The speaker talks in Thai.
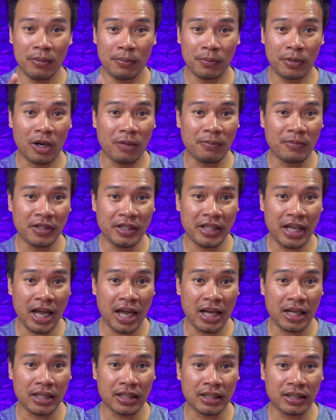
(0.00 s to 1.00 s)
พร้อมหรือยั
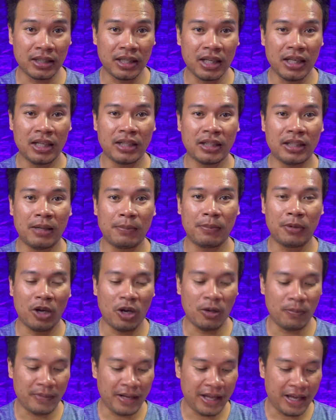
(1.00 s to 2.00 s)
งถ้าพร้อ
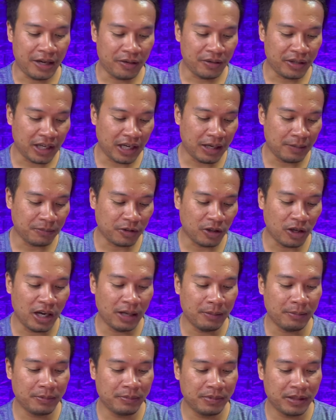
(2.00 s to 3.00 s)
มแล้วนะครับก็ให้
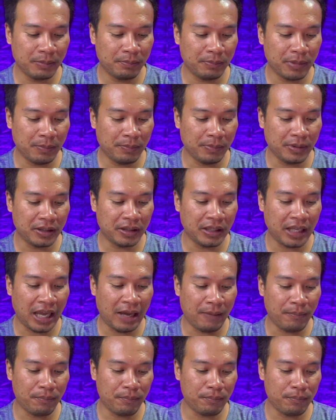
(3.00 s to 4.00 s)
เพื่อนๆไปเปิดแอ
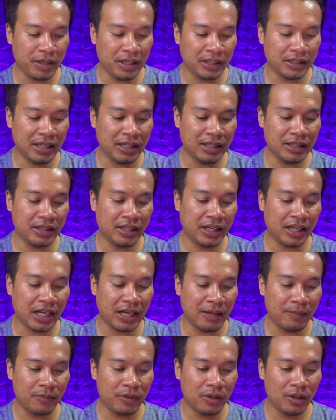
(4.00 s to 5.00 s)
ป Mix ได้เลยนะค
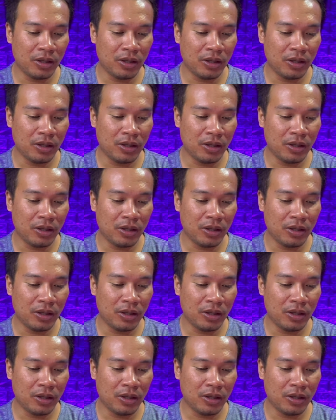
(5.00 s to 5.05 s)
รับ